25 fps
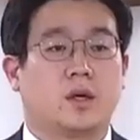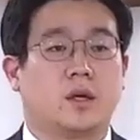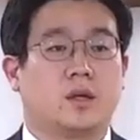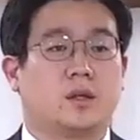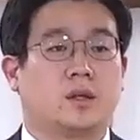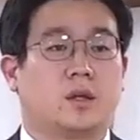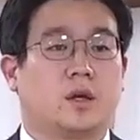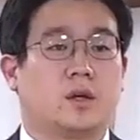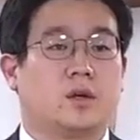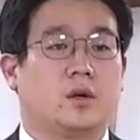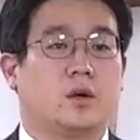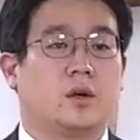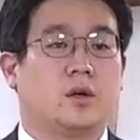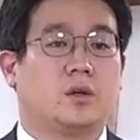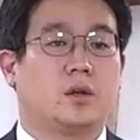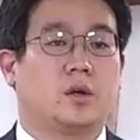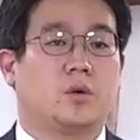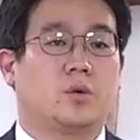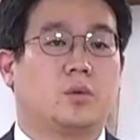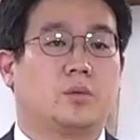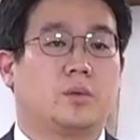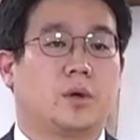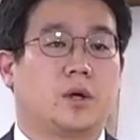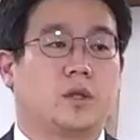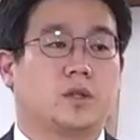이때
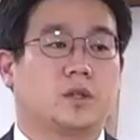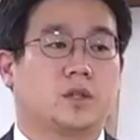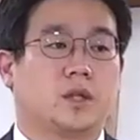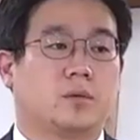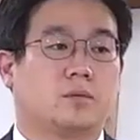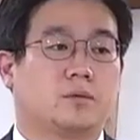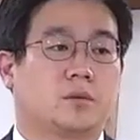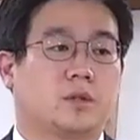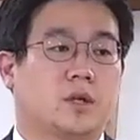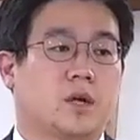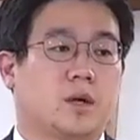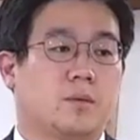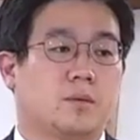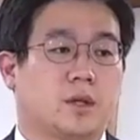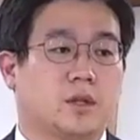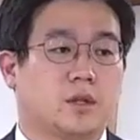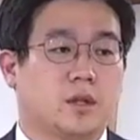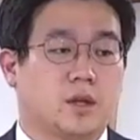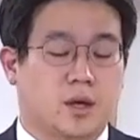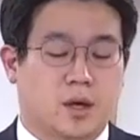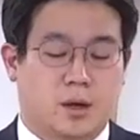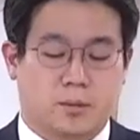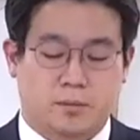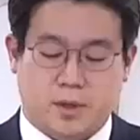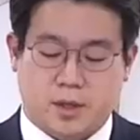여인의 고백이 참
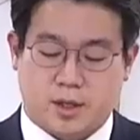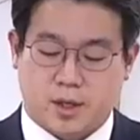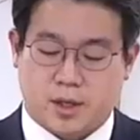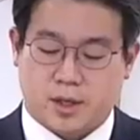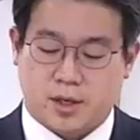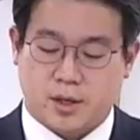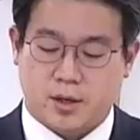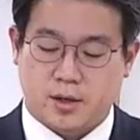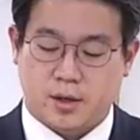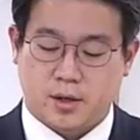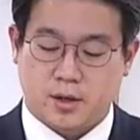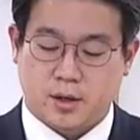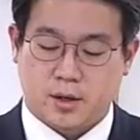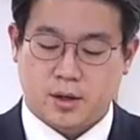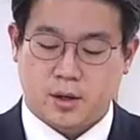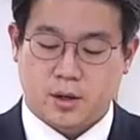드라마틱합니다.